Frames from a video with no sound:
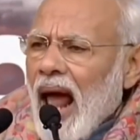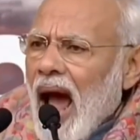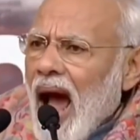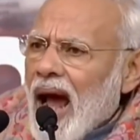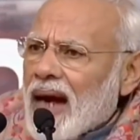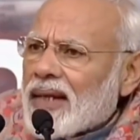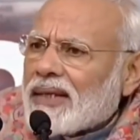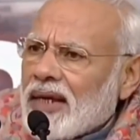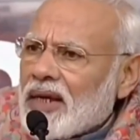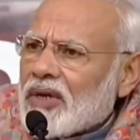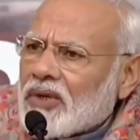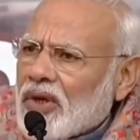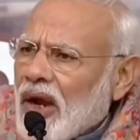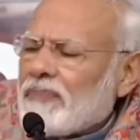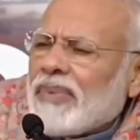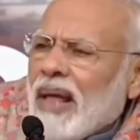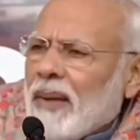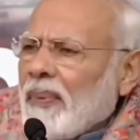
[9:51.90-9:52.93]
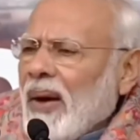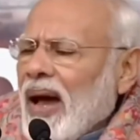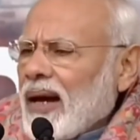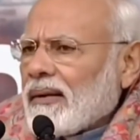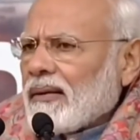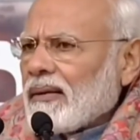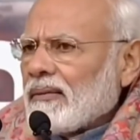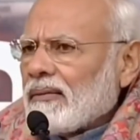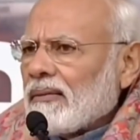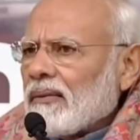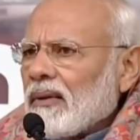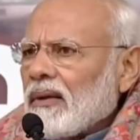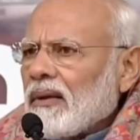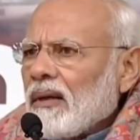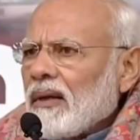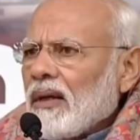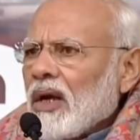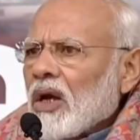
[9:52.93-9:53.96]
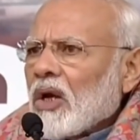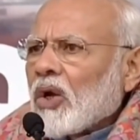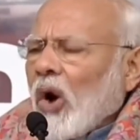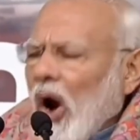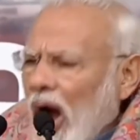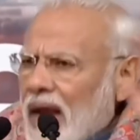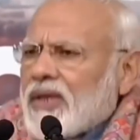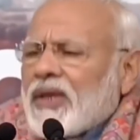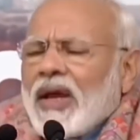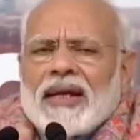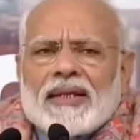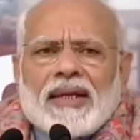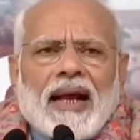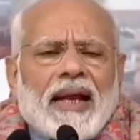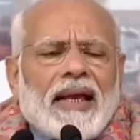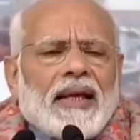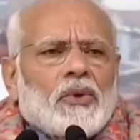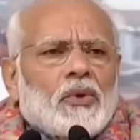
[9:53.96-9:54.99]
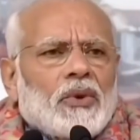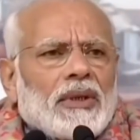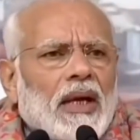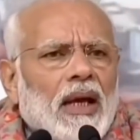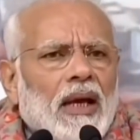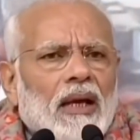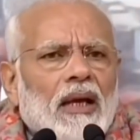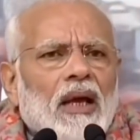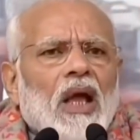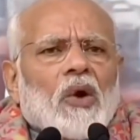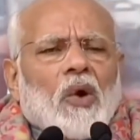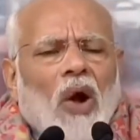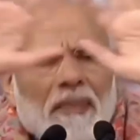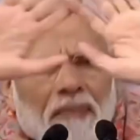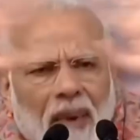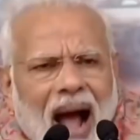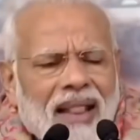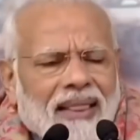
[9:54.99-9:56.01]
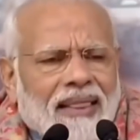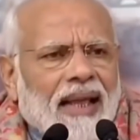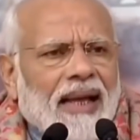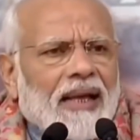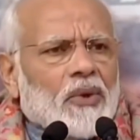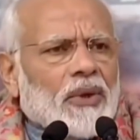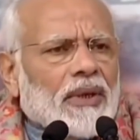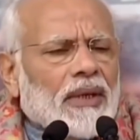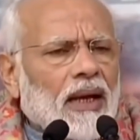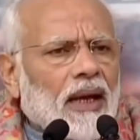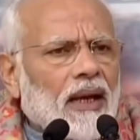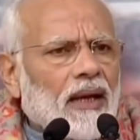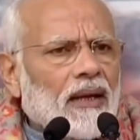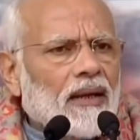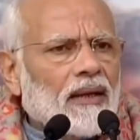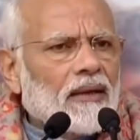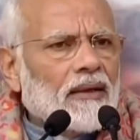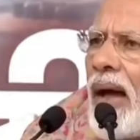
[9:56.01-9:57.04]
एनआरसी शब्द पर कोई चर्चा नहीं हुई है कोई बात नहीं हुई है